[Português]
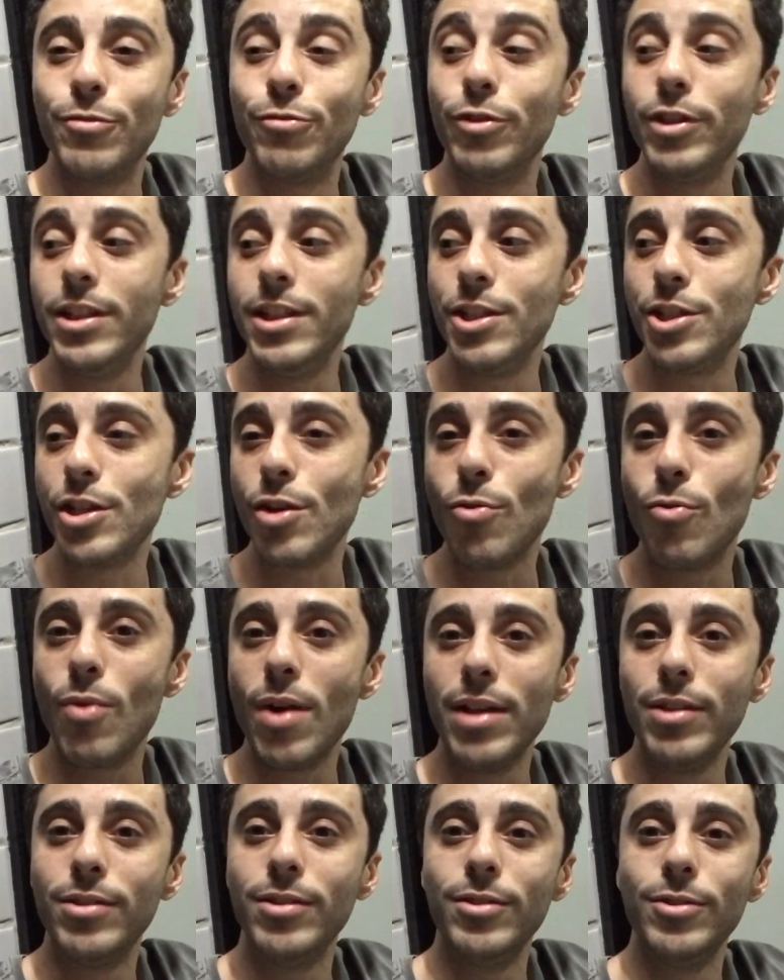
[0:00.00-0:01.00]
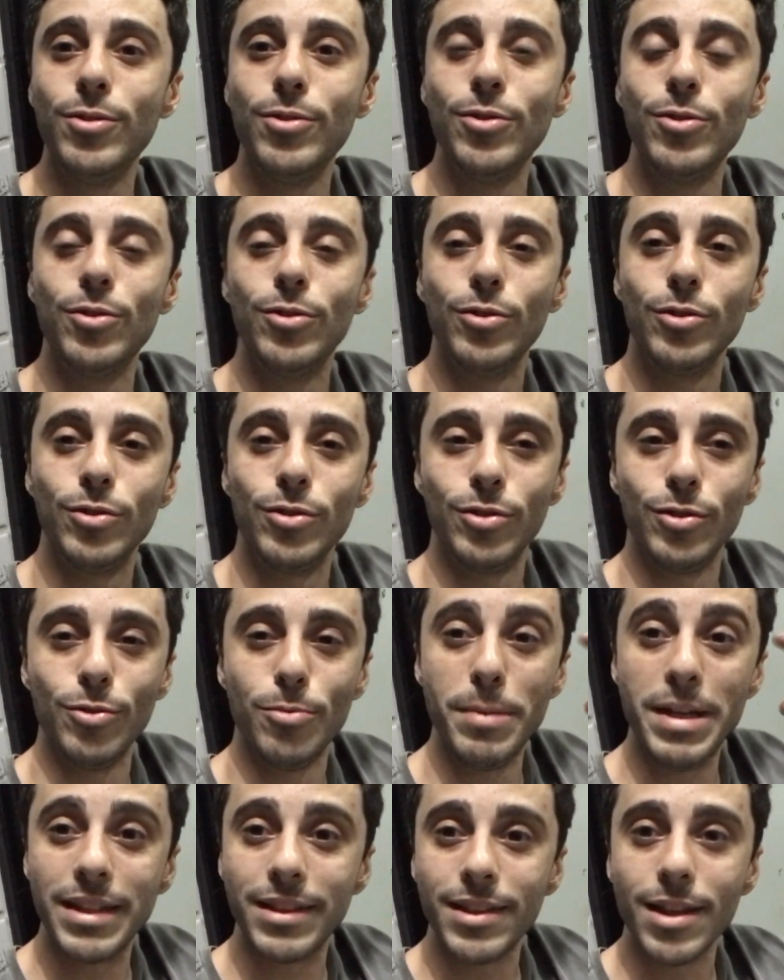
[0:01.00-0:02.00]
Fui deixar o quadro no,
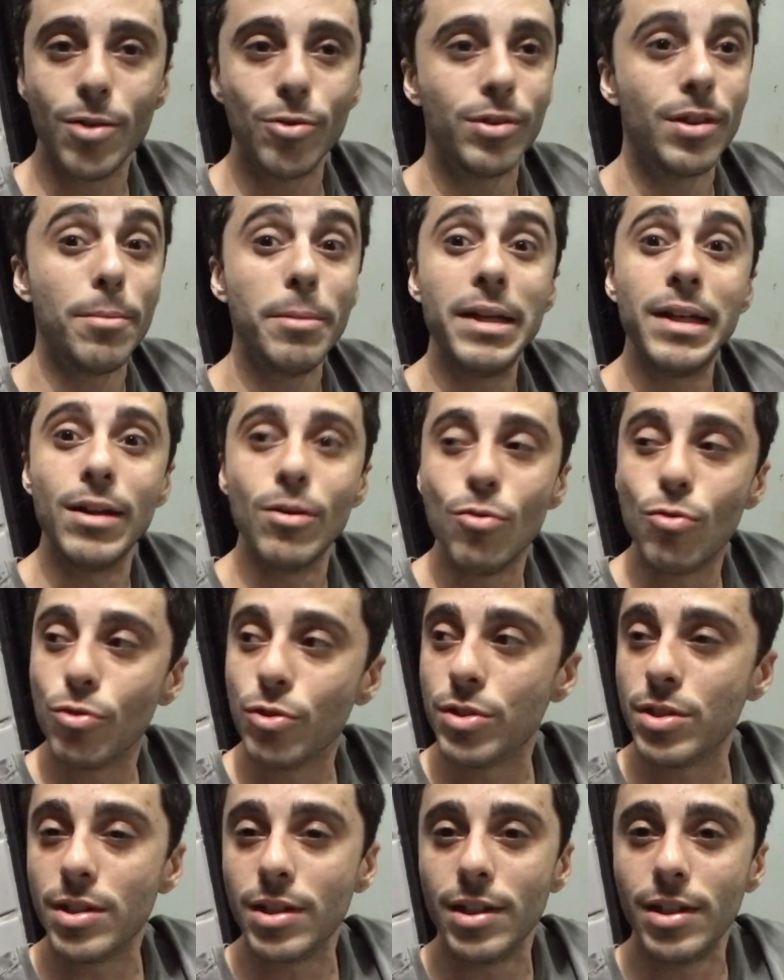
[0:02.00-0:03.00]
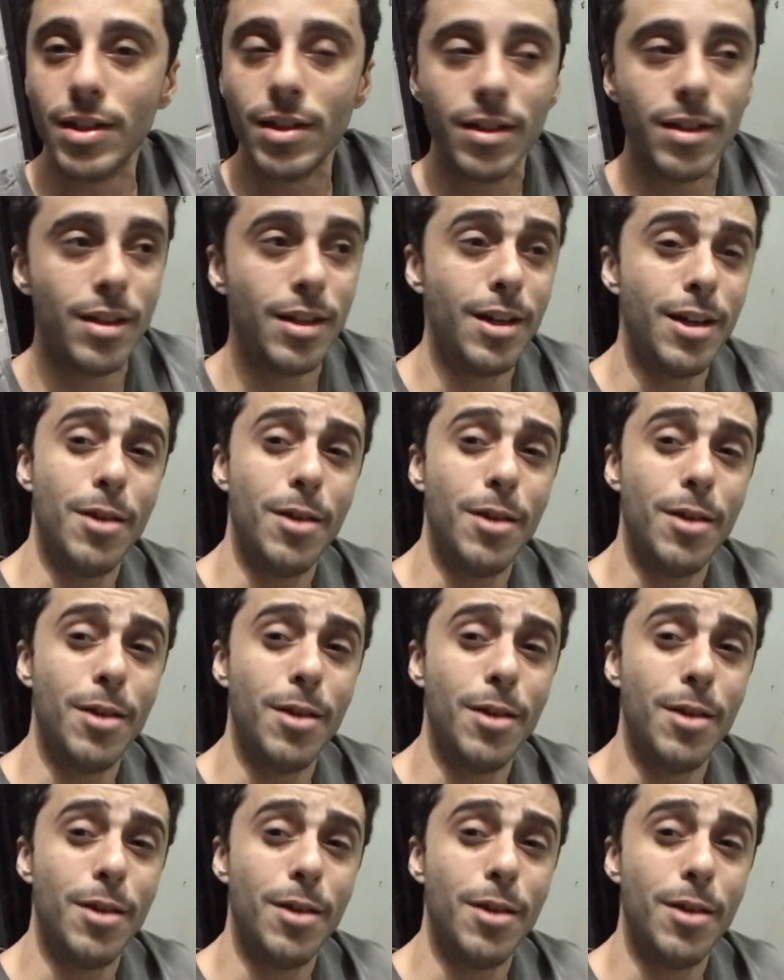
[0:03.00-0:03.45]
no metal. Também não consegui.